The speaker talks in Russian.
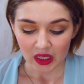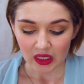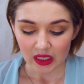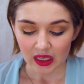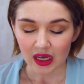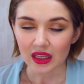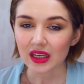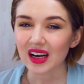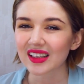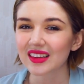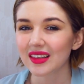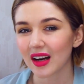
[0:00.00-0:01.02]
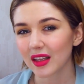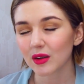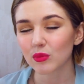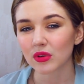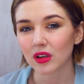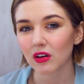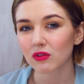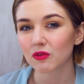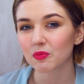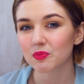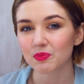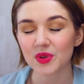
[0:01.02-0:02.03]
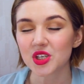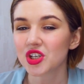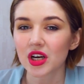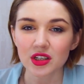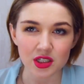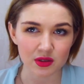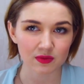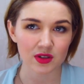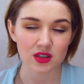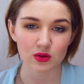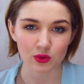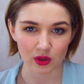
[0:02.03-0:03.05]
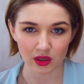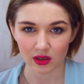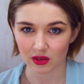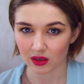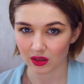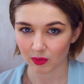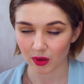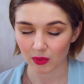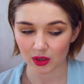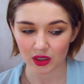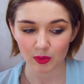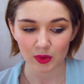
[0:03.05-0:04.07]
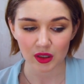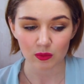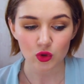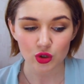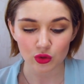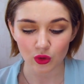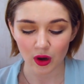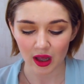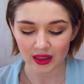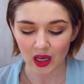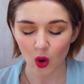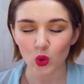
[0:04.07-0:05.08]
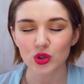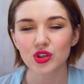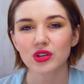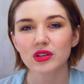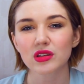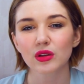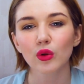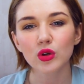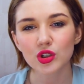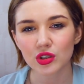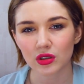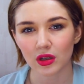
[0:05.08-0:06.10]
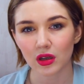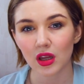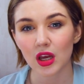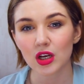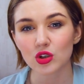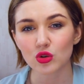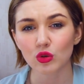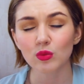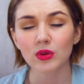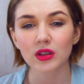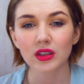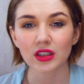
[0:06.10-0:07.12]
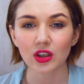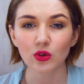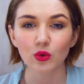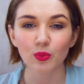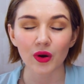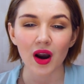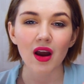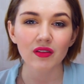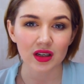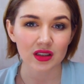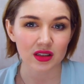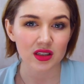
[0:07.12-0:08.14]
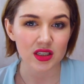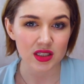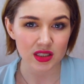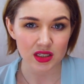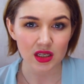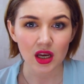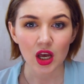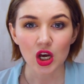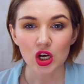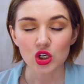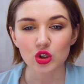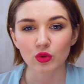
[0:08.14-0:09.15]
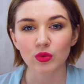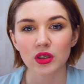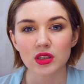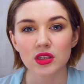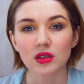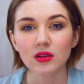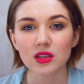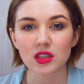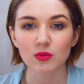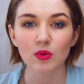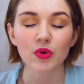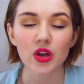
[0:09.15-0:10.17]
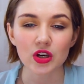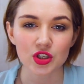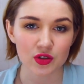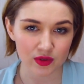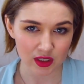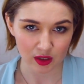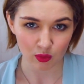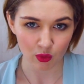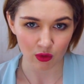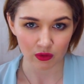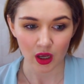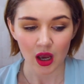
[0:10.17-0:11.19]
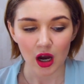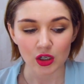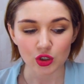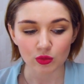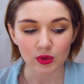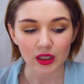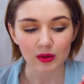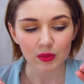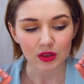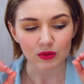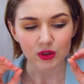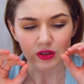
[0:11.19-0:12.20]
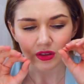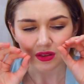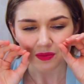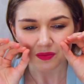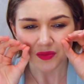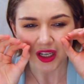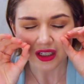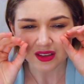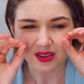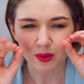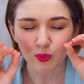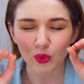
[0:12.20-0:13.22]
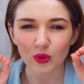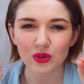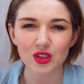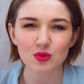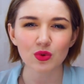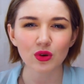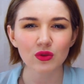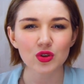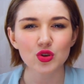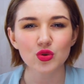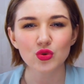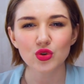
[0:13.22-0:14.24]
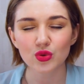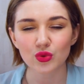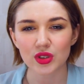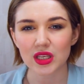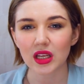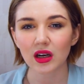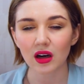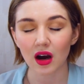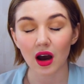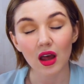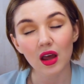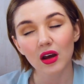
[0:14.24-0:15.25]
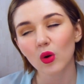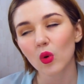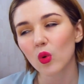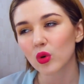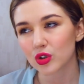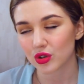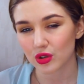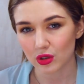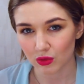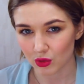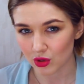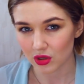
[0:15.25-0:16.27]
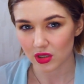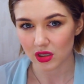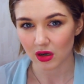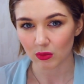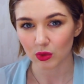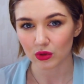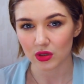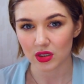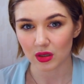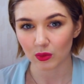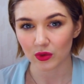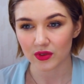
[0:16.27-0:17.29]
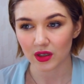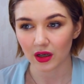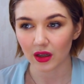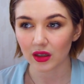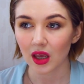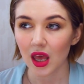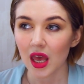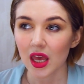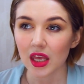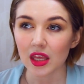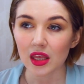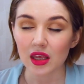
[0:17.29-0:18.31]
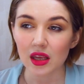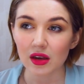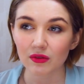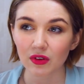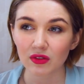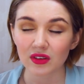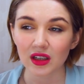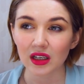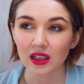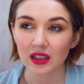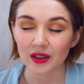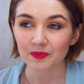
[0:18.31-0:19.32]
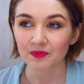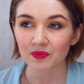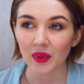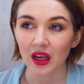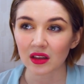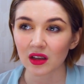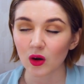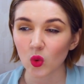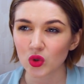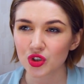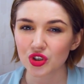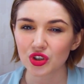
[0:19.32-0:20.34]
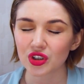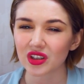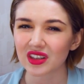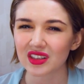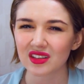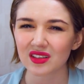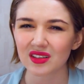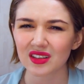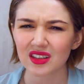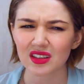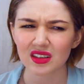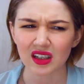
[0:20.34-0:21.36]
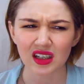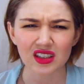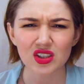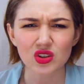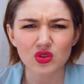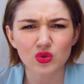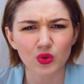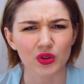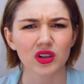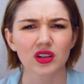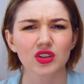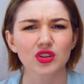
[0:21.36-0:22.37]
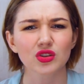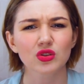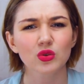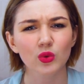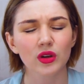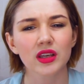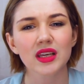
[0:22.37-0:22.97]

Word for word: Я никогда не была в пищащем восторге от этой помадки, потому что она очень сложная, чтобы ее правильно нанести, чтобы не сделать себе брежневские брови, а чтобы именно вот как-то заполнить брови чуть-чуть, слегка. Очень сложно с ней работать, на мой взгляд. И, во-вторых, она очень не такая нестойкая, что ли.